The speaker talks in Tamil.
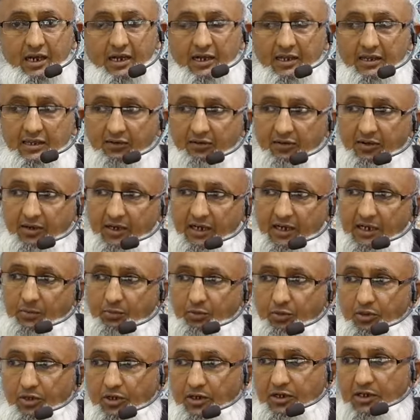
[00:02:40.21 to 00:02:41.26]
அடுத்தவர்களை
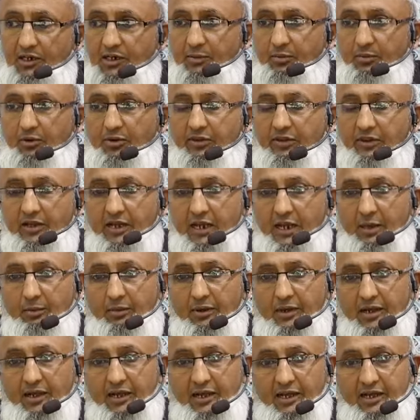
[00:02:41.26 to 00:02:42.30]
புகழ்கிற பொழுது நாம்
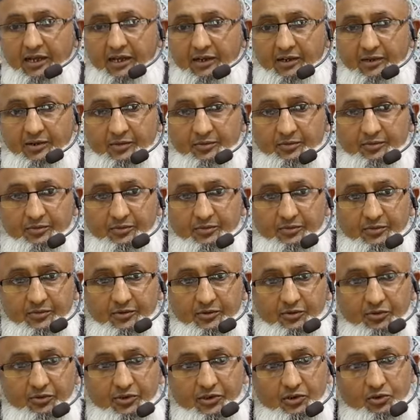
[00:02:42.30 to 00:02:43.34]
என்ன நினைக்கிறோம்
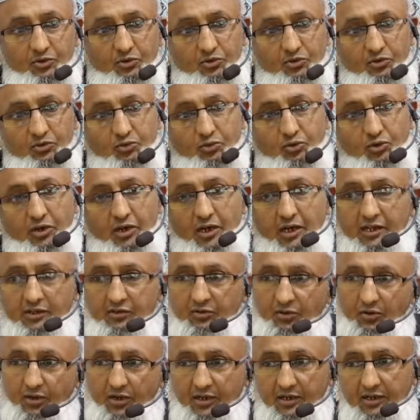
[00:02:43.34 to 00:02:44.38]
கொஞ்சம்
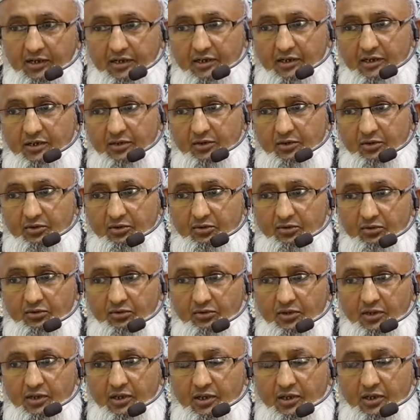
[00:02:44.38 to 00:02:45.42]
தூக்கலாக சொல்கிறாரு
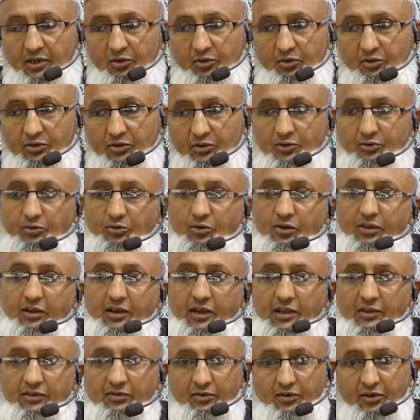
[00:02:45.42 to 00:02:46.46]
கொஞ்சம்
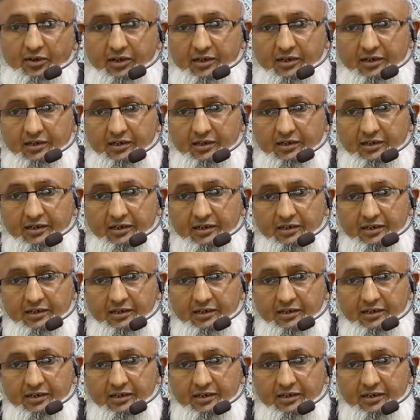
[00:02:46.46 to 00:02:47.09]
கூடுதலாக சொல்கிறாரு